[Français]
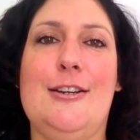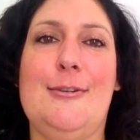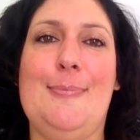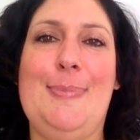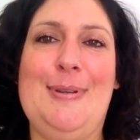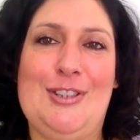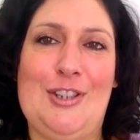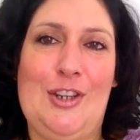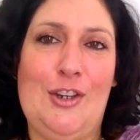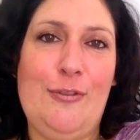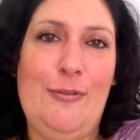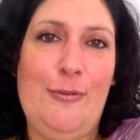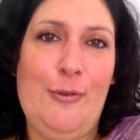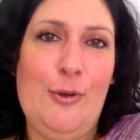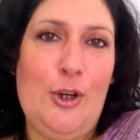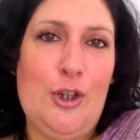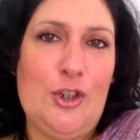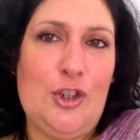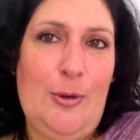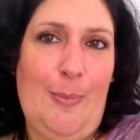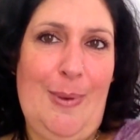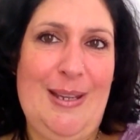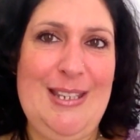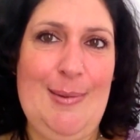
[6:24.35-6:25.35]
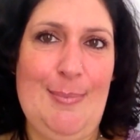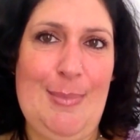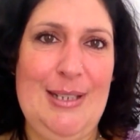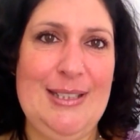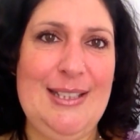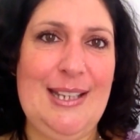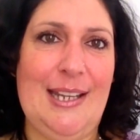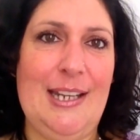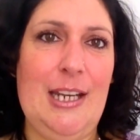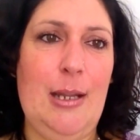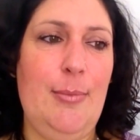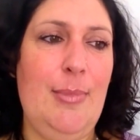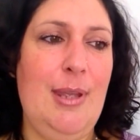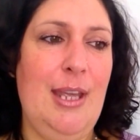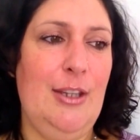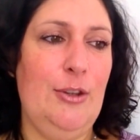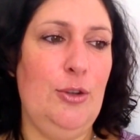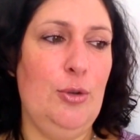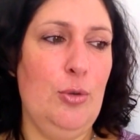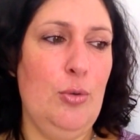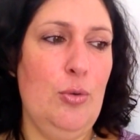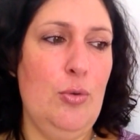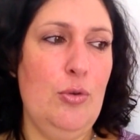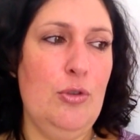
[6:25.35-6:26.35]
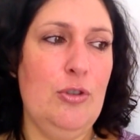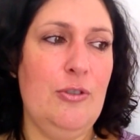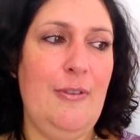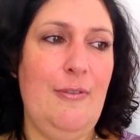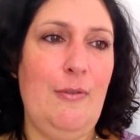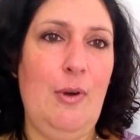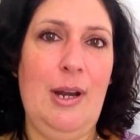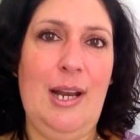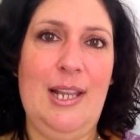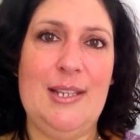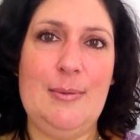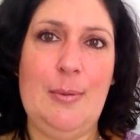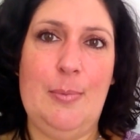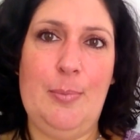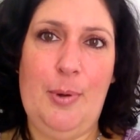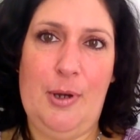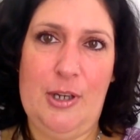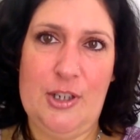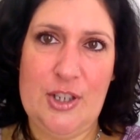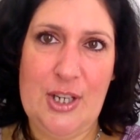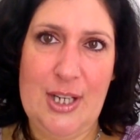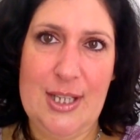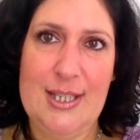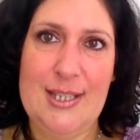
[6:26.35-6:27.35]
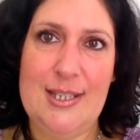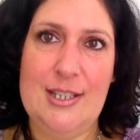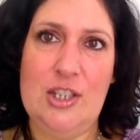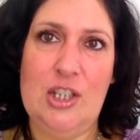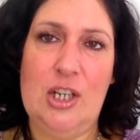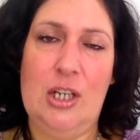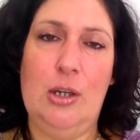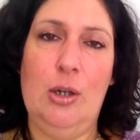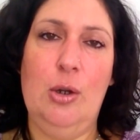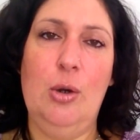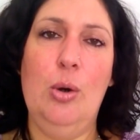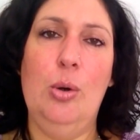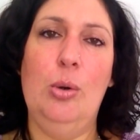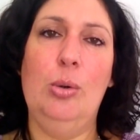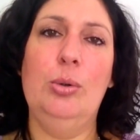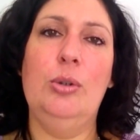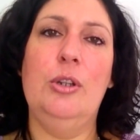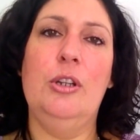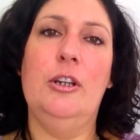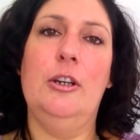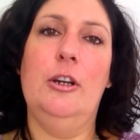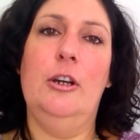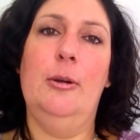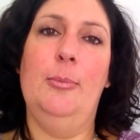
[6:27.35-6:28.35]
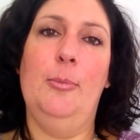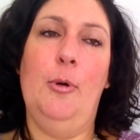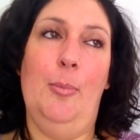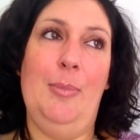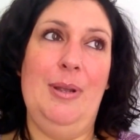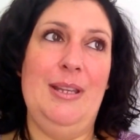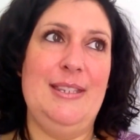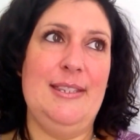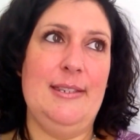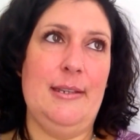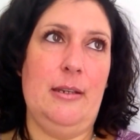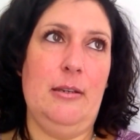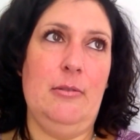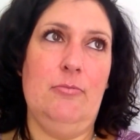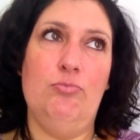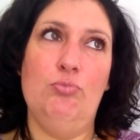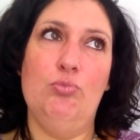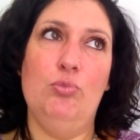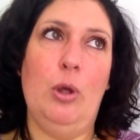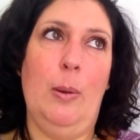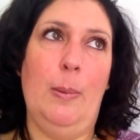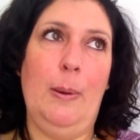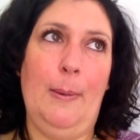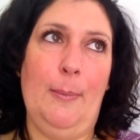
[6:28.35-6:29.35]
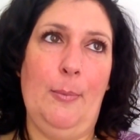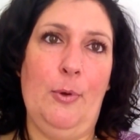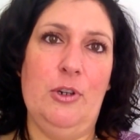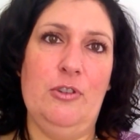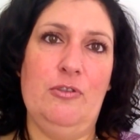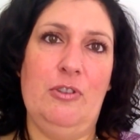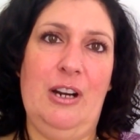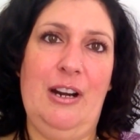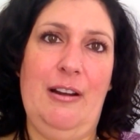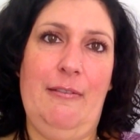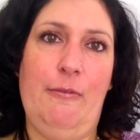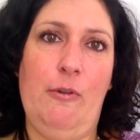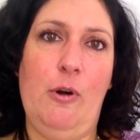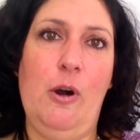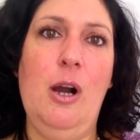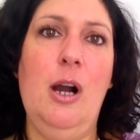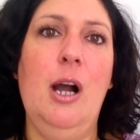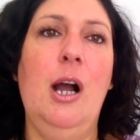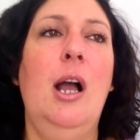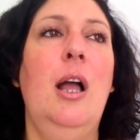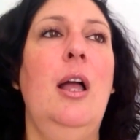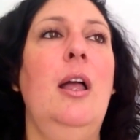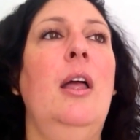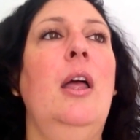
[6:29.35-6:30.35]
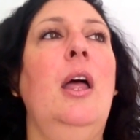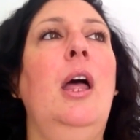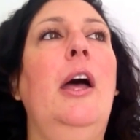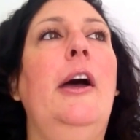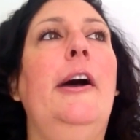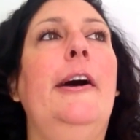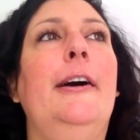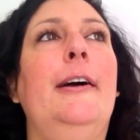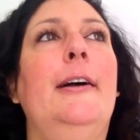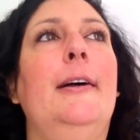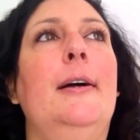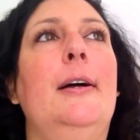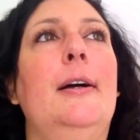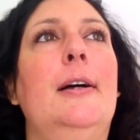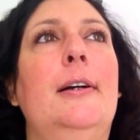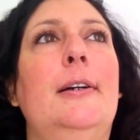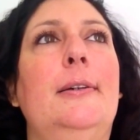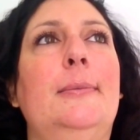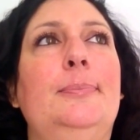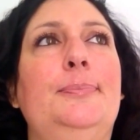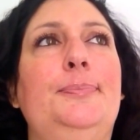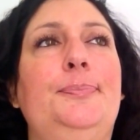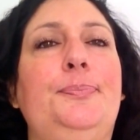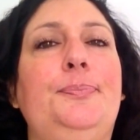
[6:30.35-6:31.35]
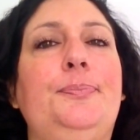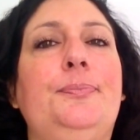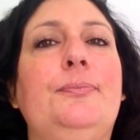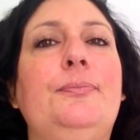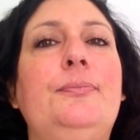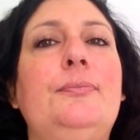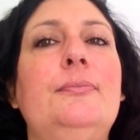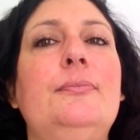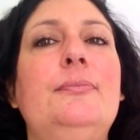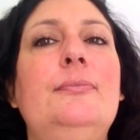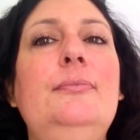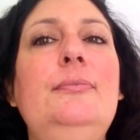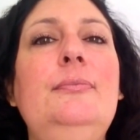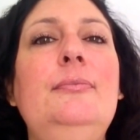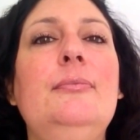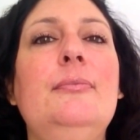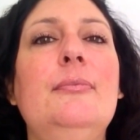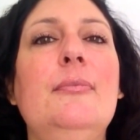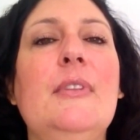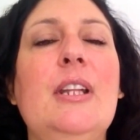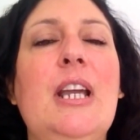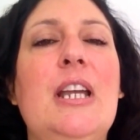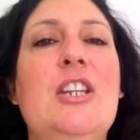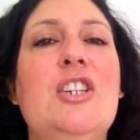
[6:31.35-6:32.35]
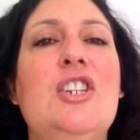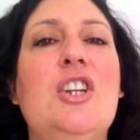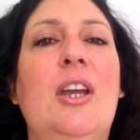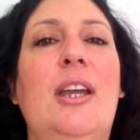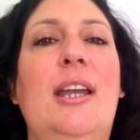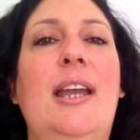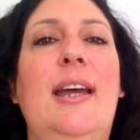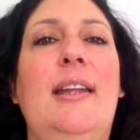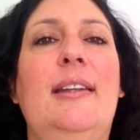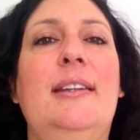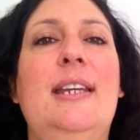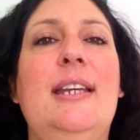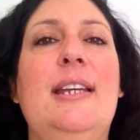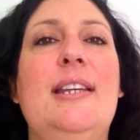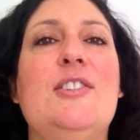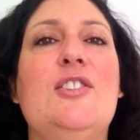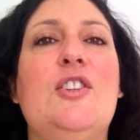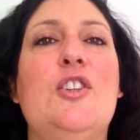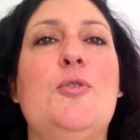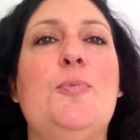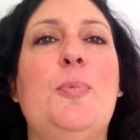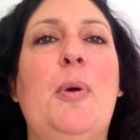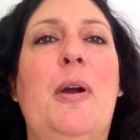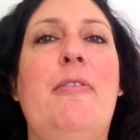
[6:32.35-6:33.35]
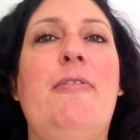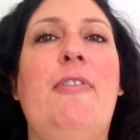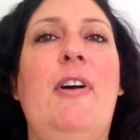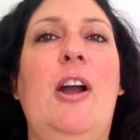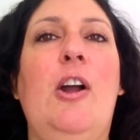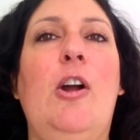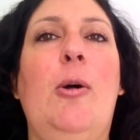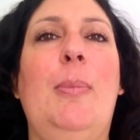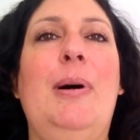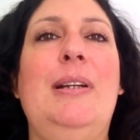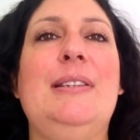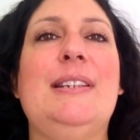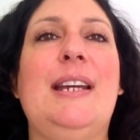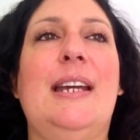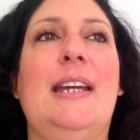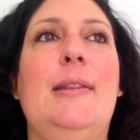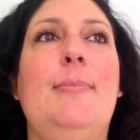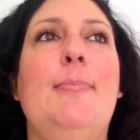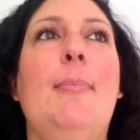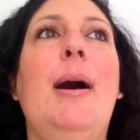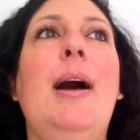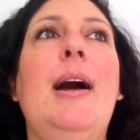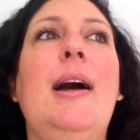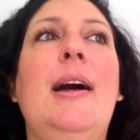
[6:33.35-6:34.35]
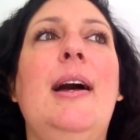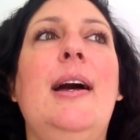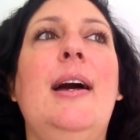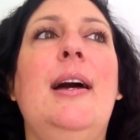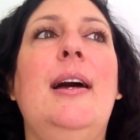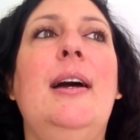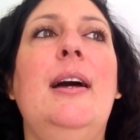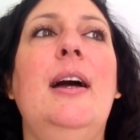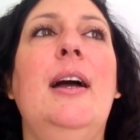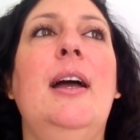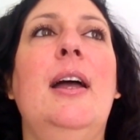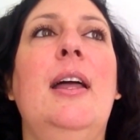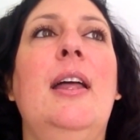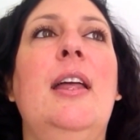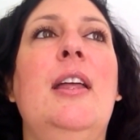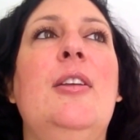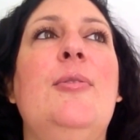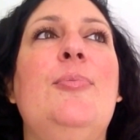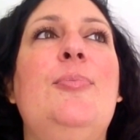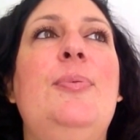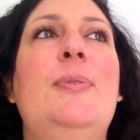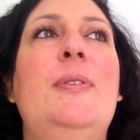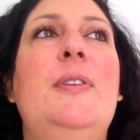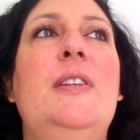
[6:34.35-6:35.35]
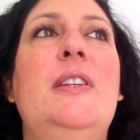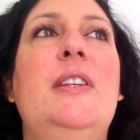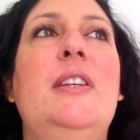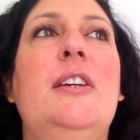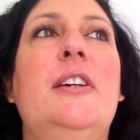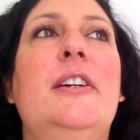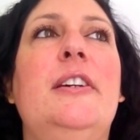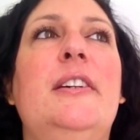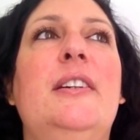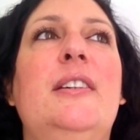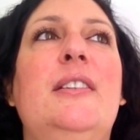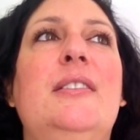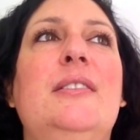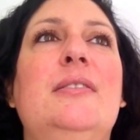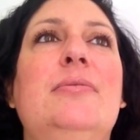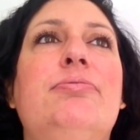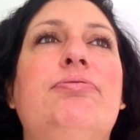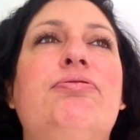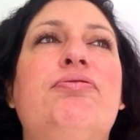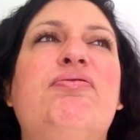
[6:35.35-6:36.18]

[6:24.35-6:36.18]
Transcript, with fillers: parce qu'il faut que je commence à m'entraîner bientôt. Je vais voir la semaine prochaine si j'ai le goût de mon médecin. D'après moi, je vais l'avoir. je regardais qu'est-ce que je pourrais faire comme entraînement. Puis, je